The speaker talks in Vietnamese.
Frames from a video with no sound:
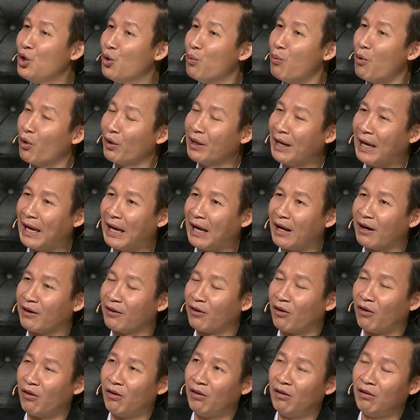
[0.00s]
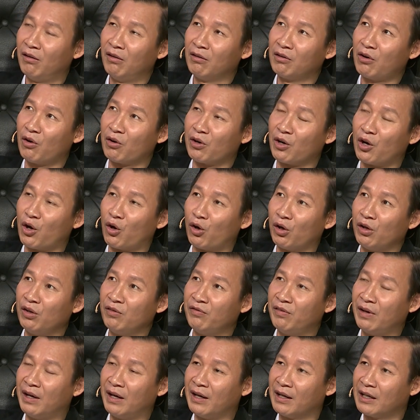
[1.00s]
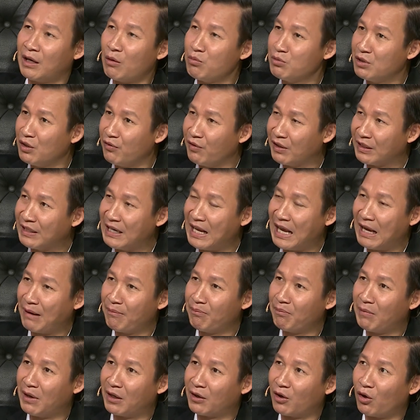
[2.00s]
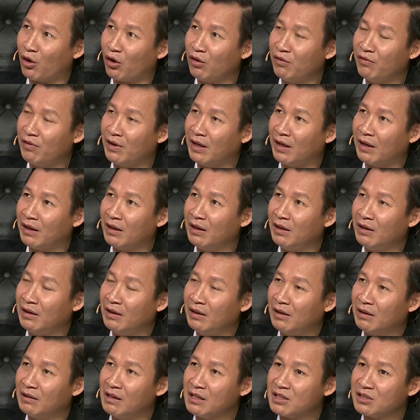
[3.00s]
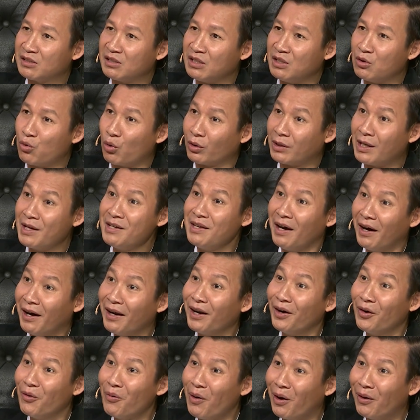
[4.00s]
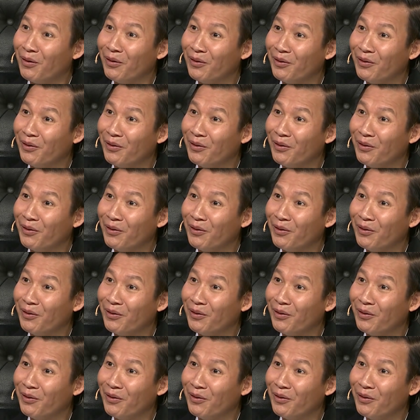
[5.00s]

nhiều món hàng nó còn nói về không chỉ Việt Nam mà nói về lịch sử của thế giới đó đúng